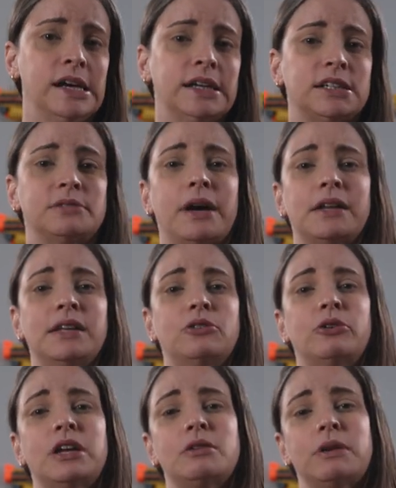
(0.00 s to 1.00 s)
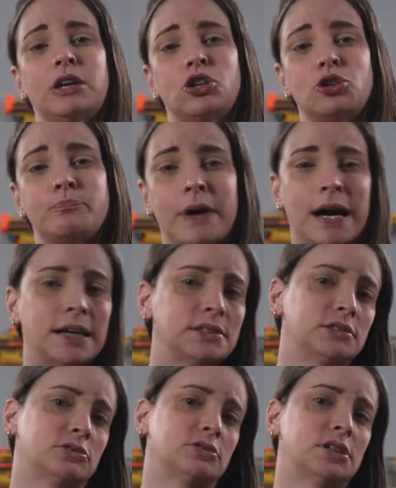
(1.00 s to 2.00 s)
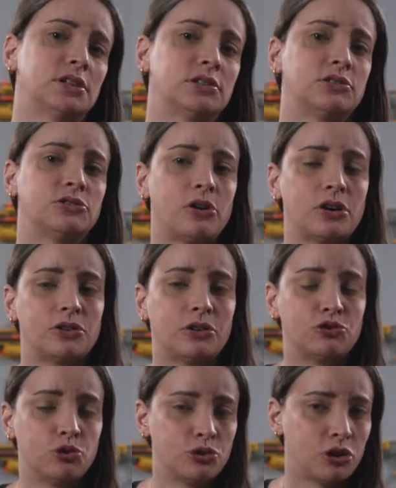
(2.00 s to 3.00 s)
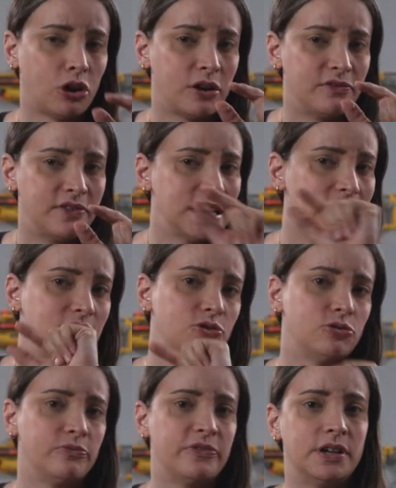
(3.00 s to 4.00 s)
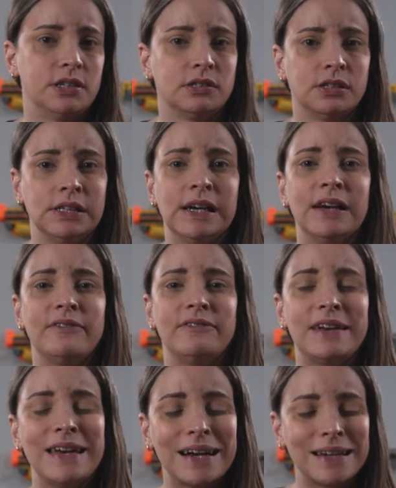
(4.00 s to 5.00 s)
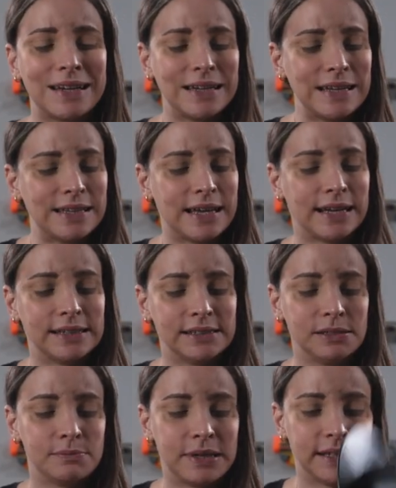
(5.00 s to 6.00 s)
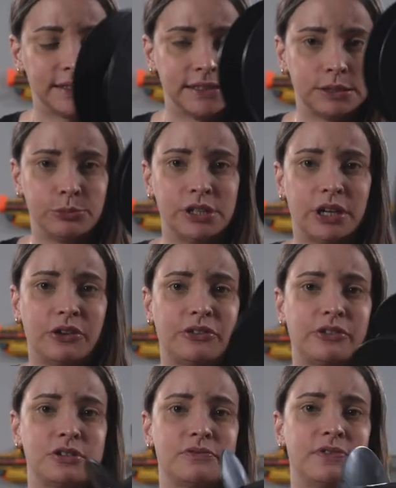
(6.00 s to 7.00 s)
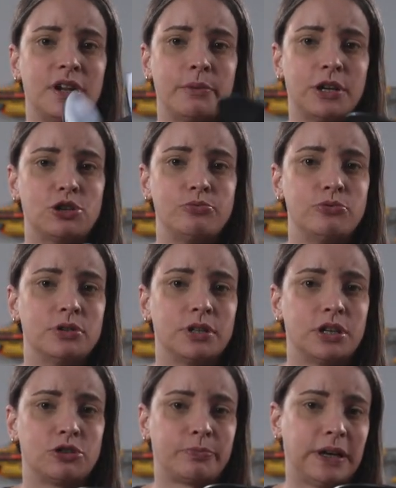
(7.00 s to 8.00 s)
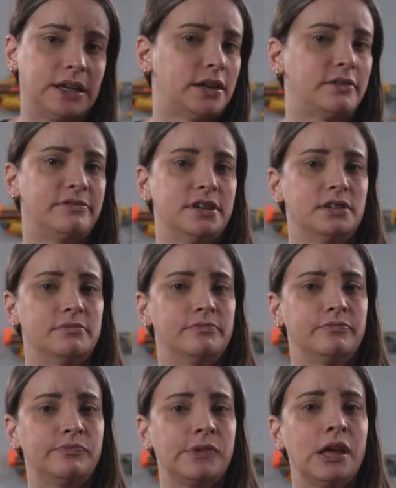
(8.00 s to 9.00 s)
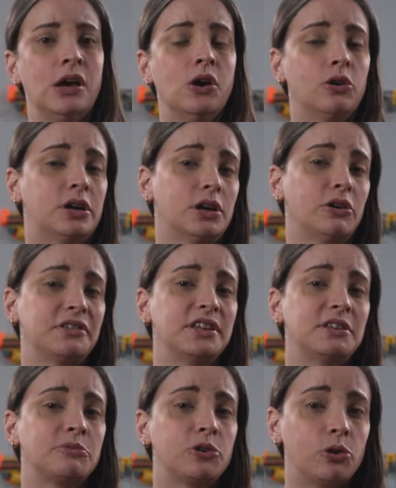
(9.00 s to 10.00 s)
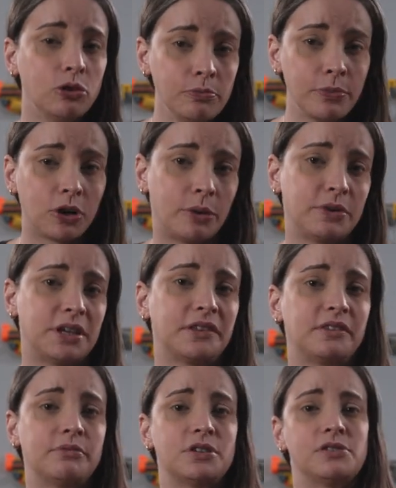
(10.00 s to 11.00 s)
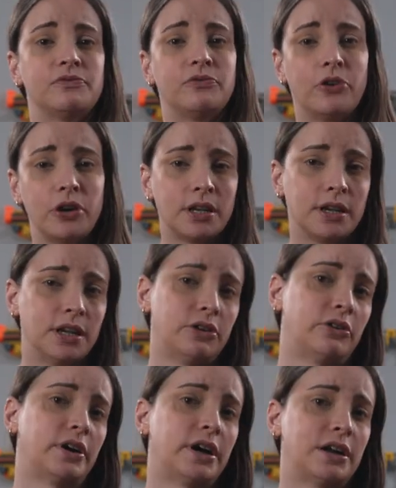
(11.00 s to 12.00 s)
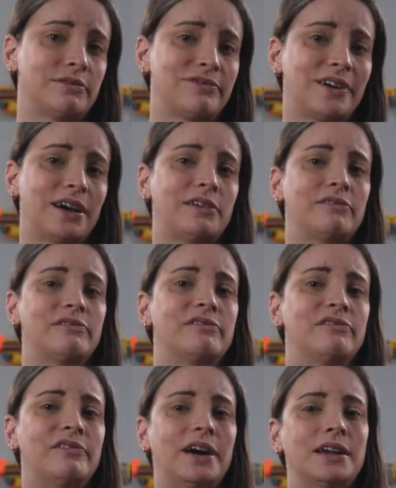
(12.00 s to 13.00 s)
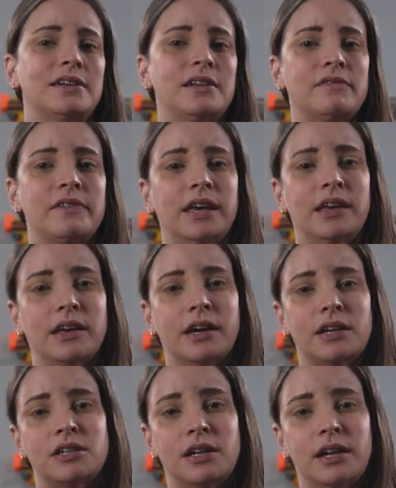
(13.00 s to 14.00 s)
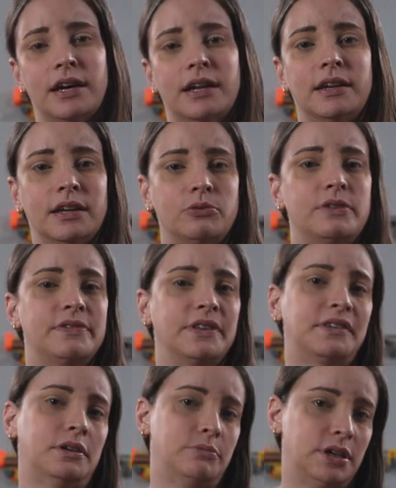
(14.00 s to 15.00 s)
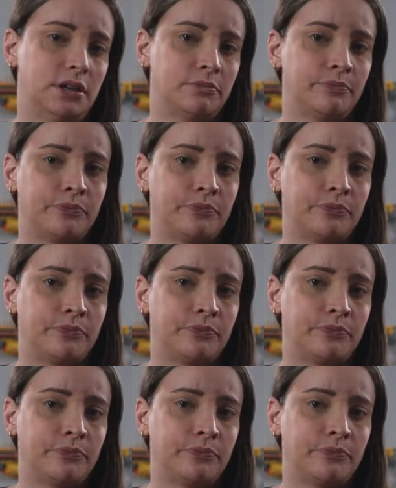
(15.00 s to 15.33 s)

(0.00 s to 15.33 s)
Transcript: Das macht nicht nur jede Menge Spaß, sondern sorgt, schont auch ein wenig die Umwelt. Wäre da nicht der ganze Plastikmüll, der durch solche Filamentspulen entsprechend anfällt. Und genau aus diesem Grund bekomme ich inzwischen wöchentlich eure Anfragen, wann denn welche Hersteller endlich Refills anbieten.